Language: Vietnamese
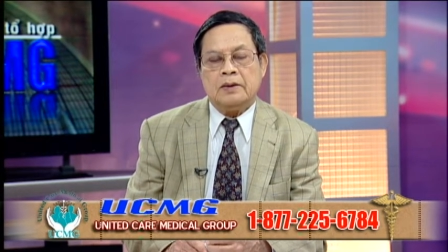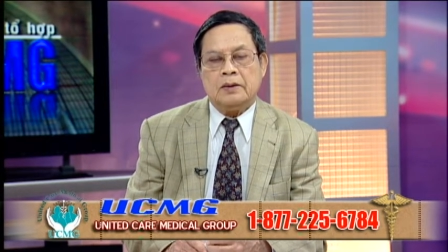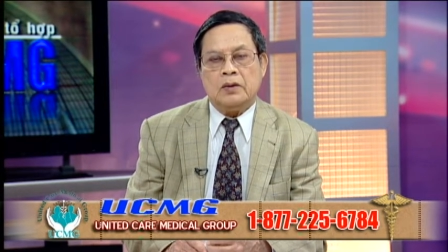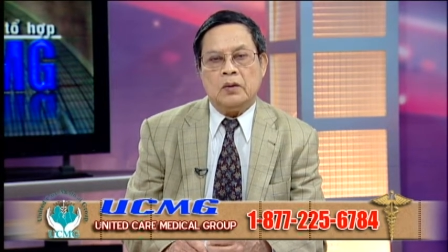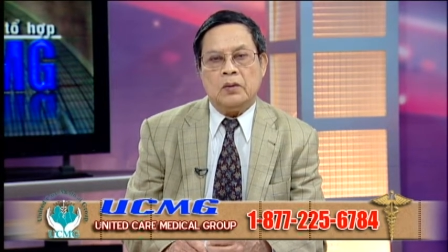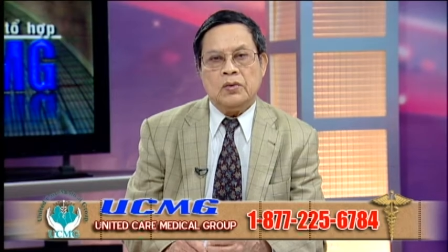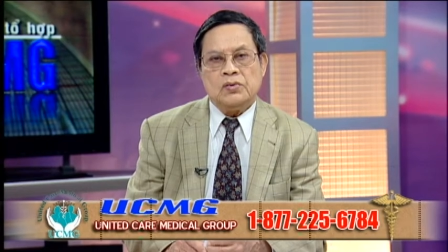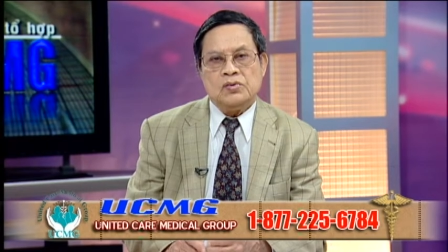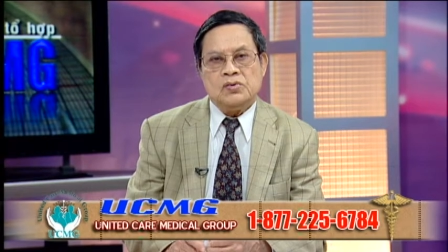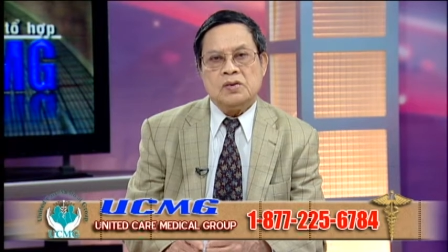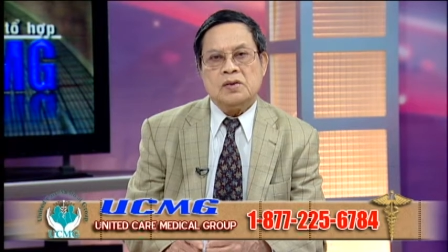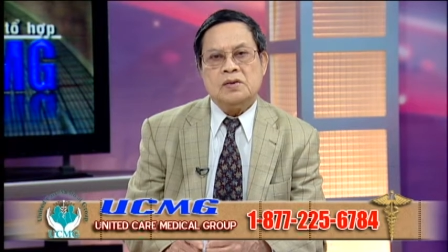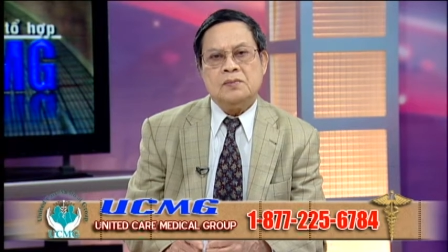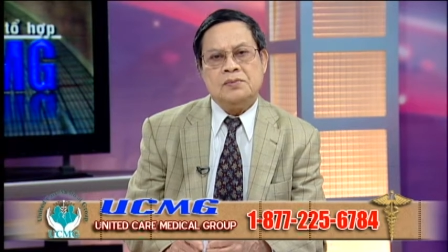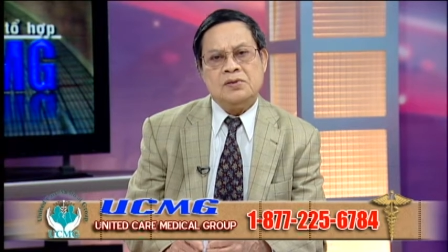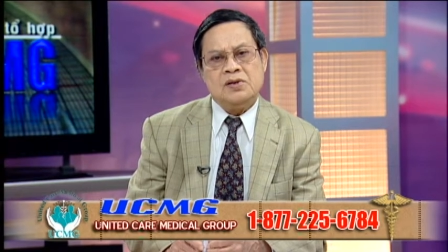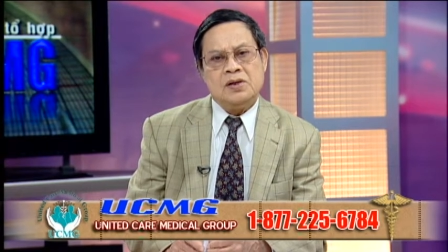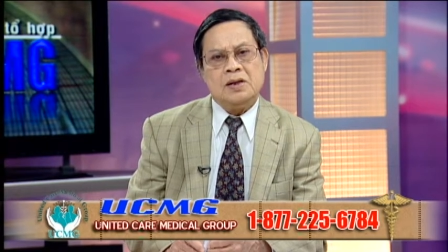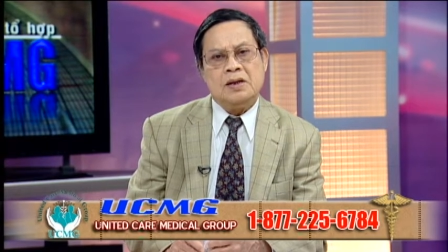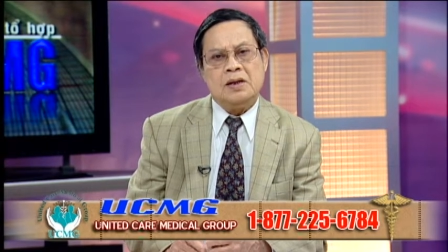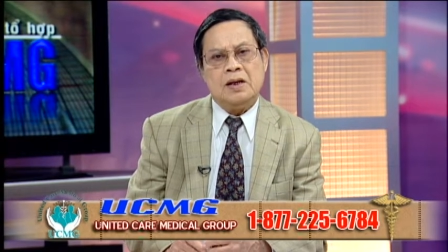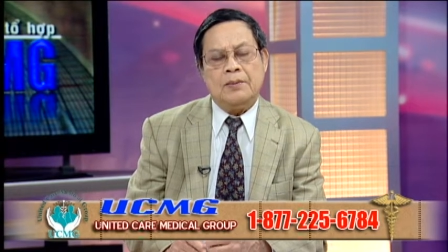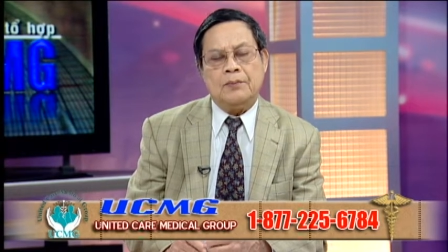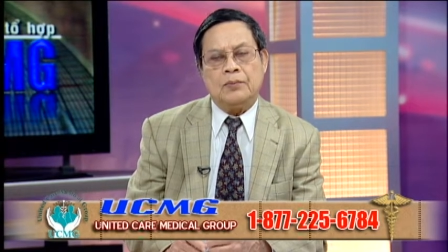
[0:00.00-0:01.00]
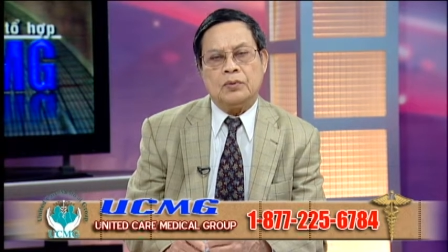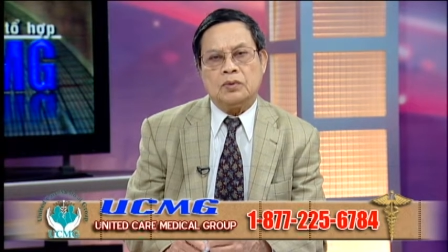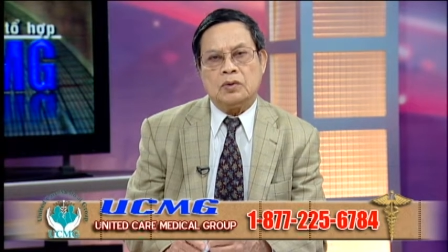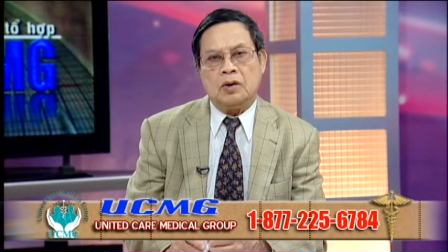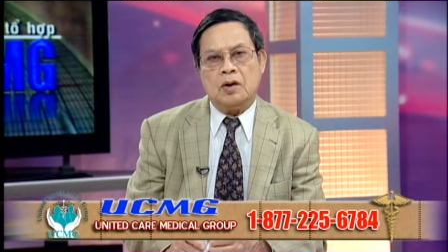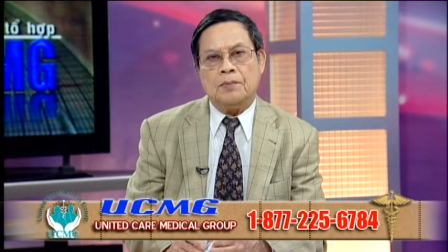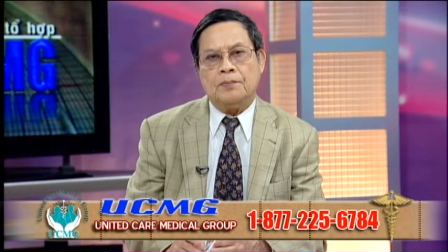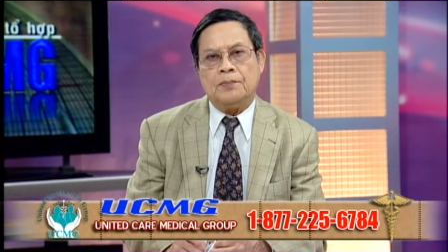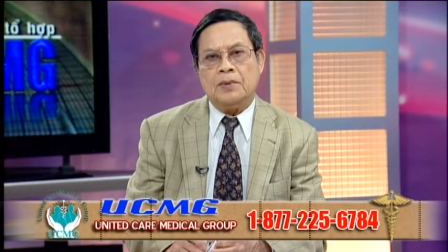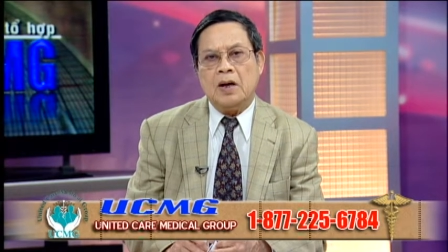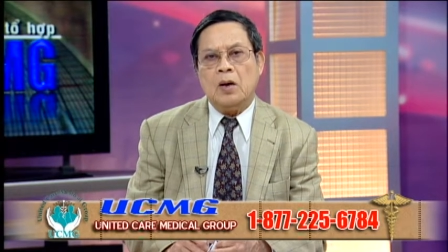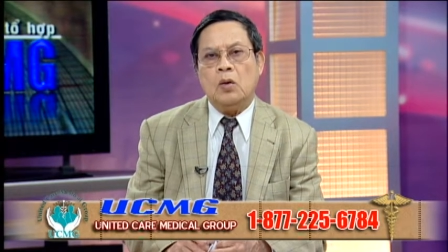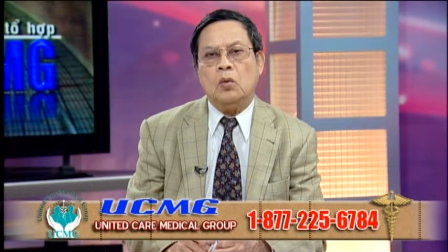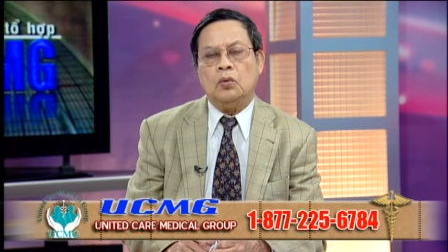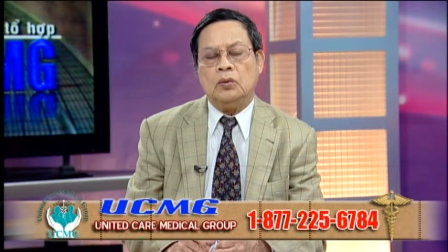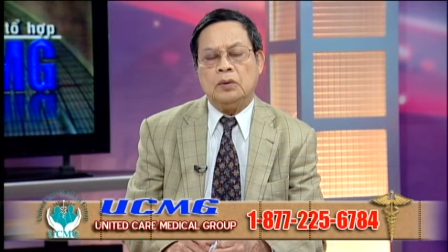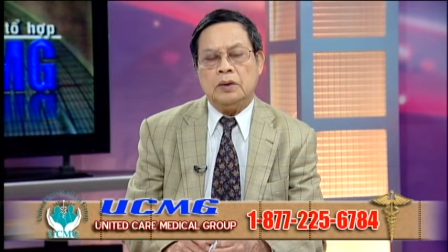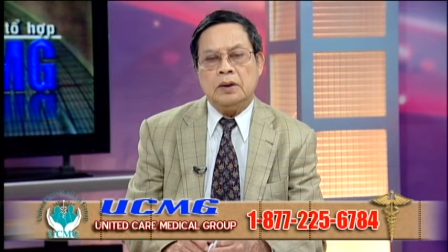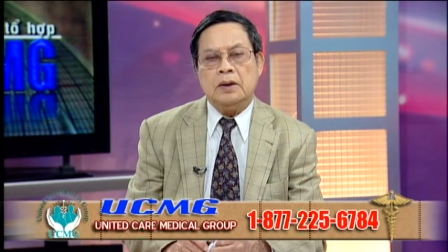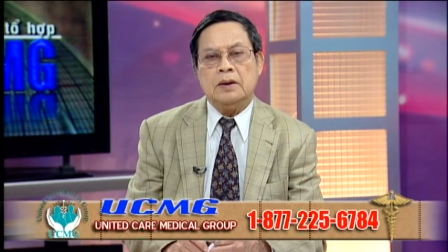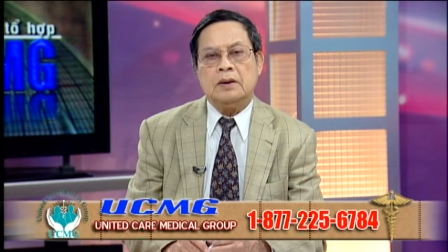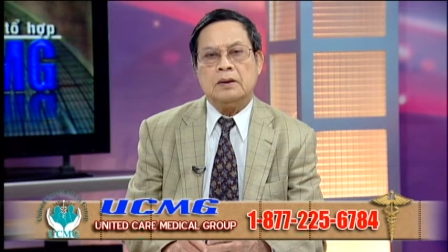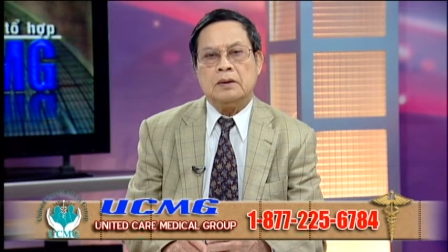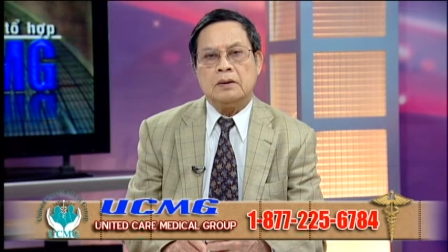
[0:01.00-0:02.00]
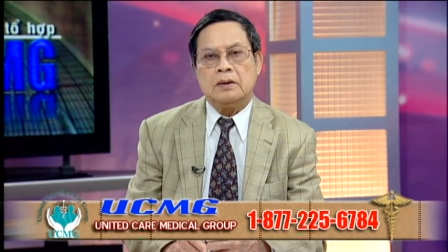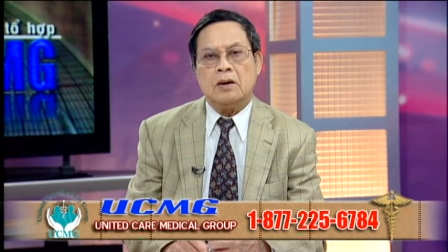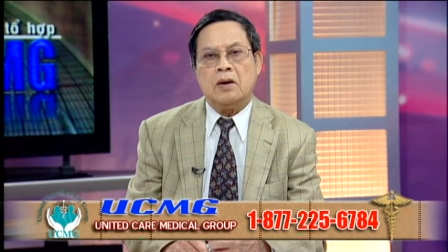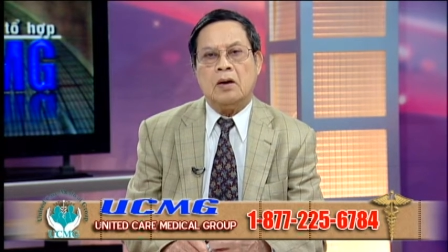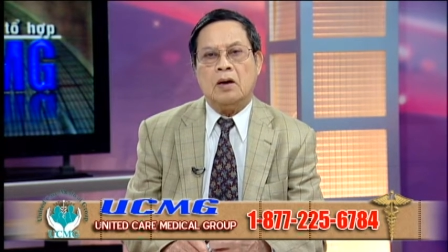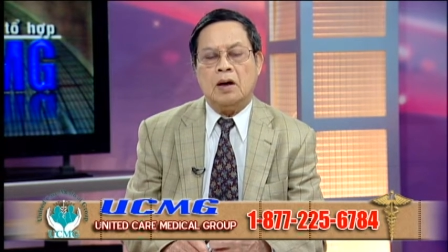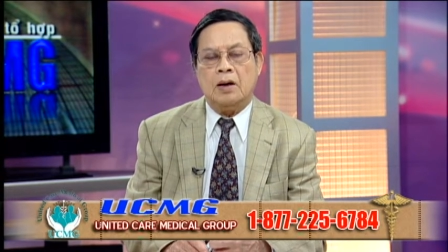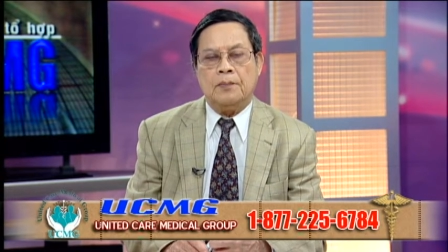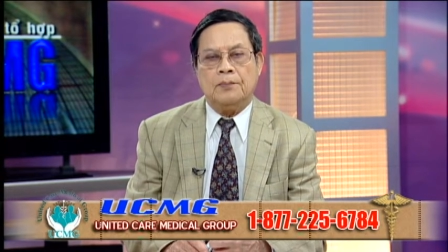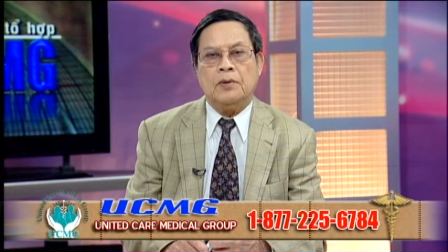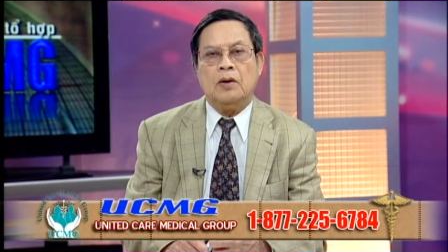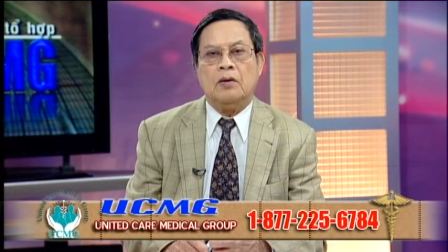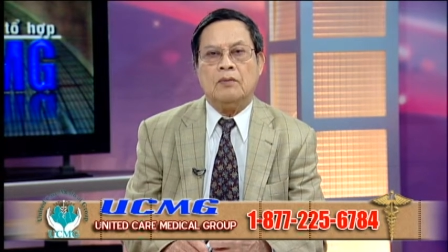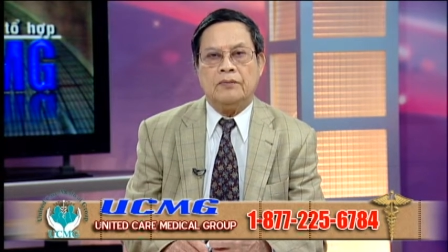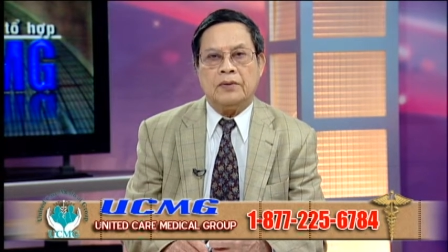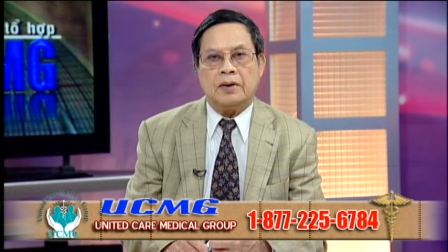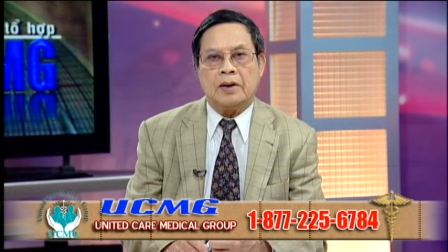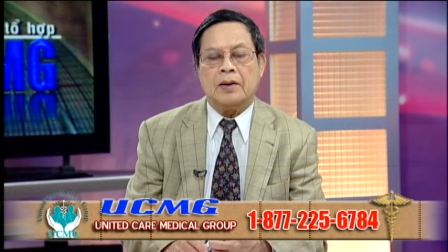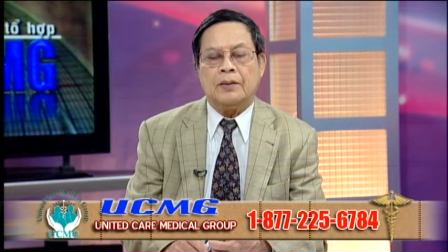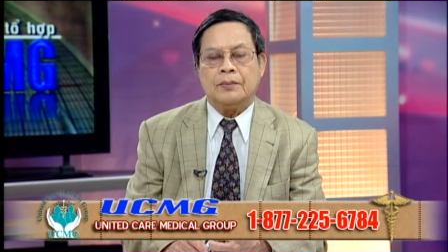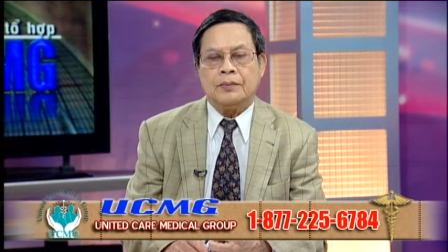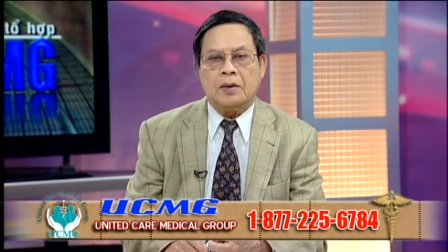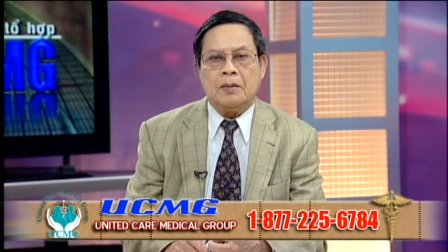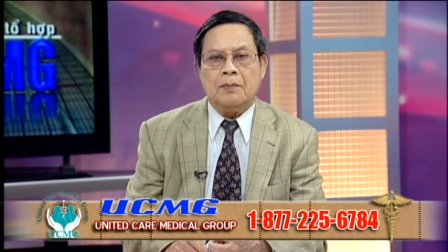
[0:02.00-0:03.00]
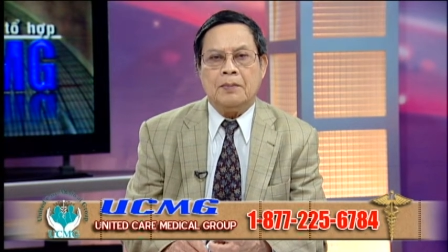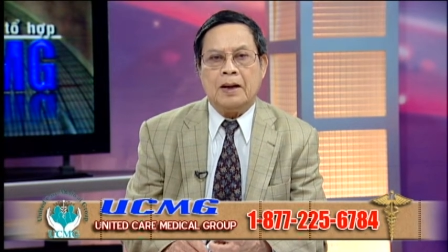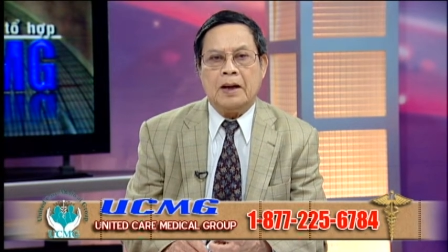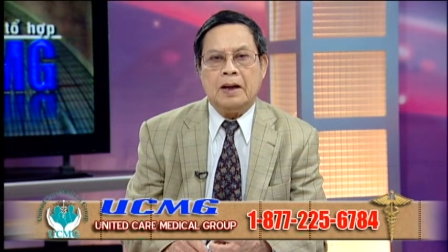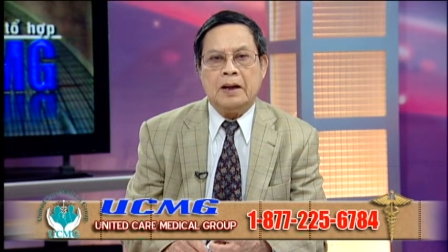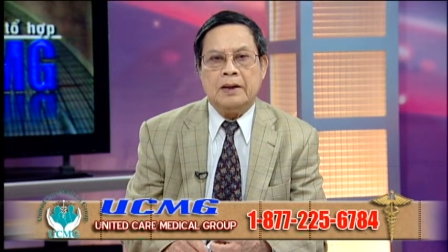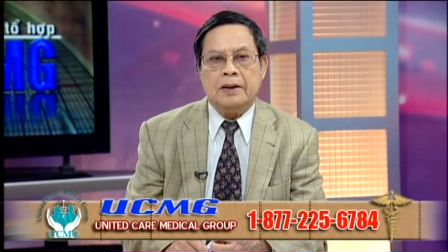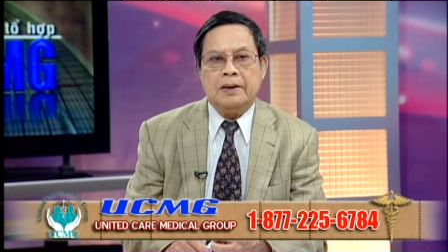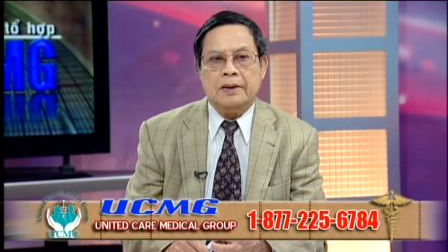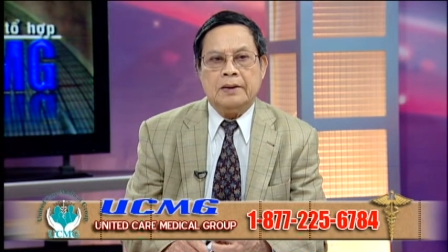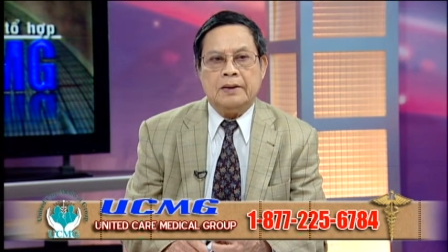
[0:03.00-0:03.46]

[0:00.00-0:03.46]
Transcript: Thì UCMD là một đội hợp đầu tiên có hợp đồng với Cantima